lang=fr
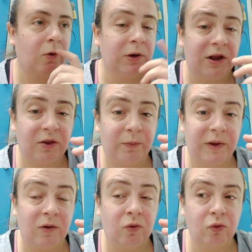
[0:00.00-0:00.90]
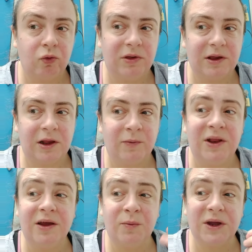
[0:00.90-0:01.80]
en espérant d'une certaine
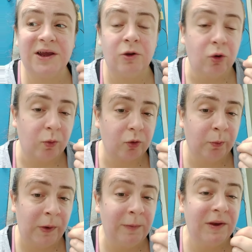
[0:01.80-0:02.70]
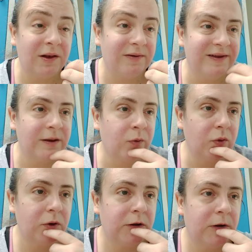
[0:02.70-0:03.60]
manière bah, qu'ils ne mentent pas, bien évidemment.